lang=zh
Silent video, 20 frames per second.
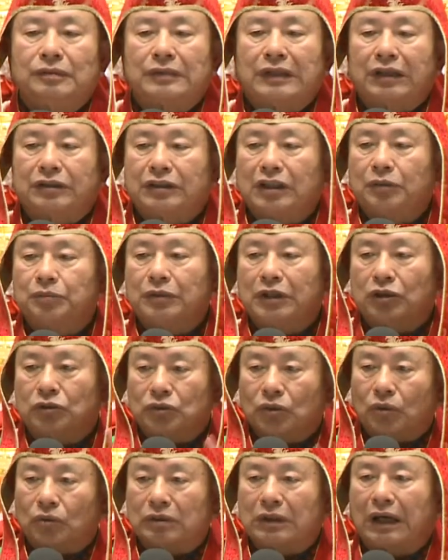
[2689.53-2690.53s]
大家不要
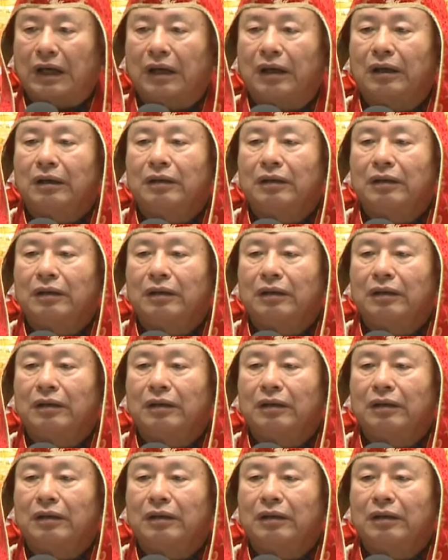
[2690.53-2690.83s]
动他，